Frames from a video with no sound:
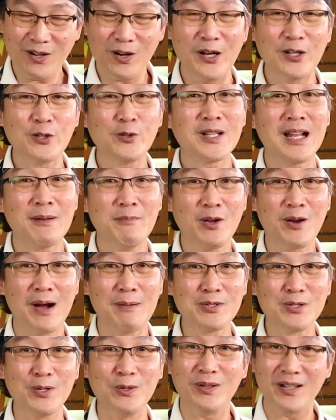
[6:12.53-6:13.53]
ขอให้ทุกท่านมีค
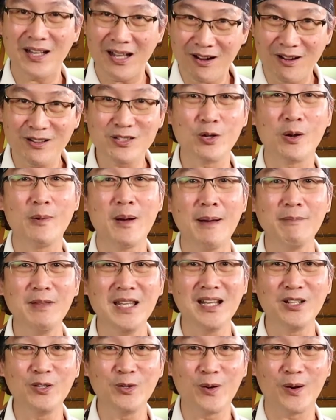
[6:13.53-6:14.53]
วามสุขและก็สุขภาพ
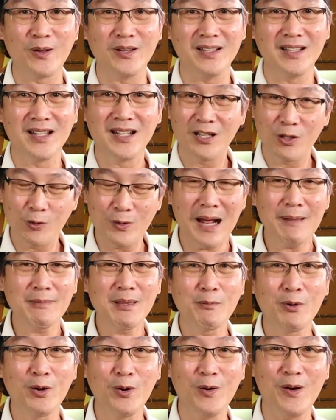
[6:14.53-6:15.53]
ดีกันทุกคนลุง
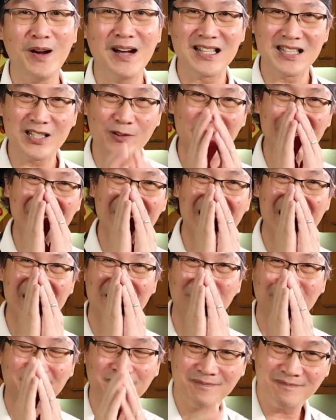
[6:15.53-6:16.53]
น้ำทำครัวสวัสดีค
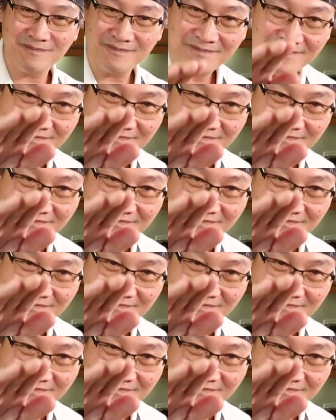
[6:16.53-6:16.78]
รับ